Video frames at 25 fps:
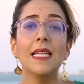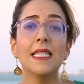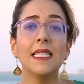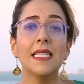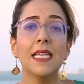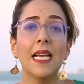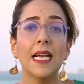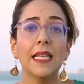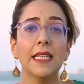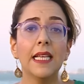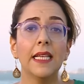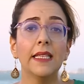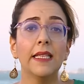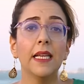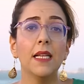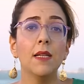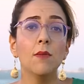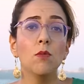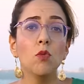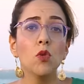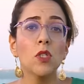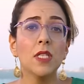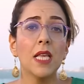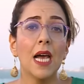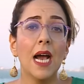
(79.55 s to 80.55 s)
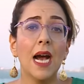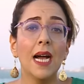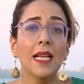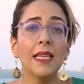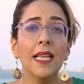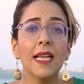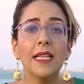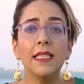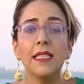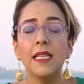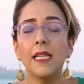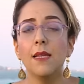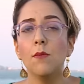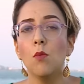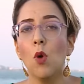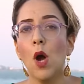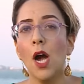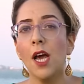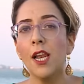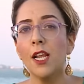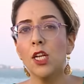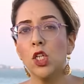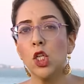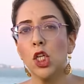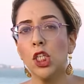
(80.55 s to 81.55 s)
زيادة المساعدات
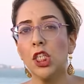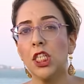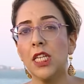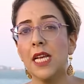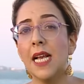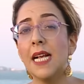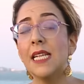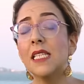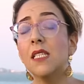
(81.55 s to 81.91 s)
لمعالجة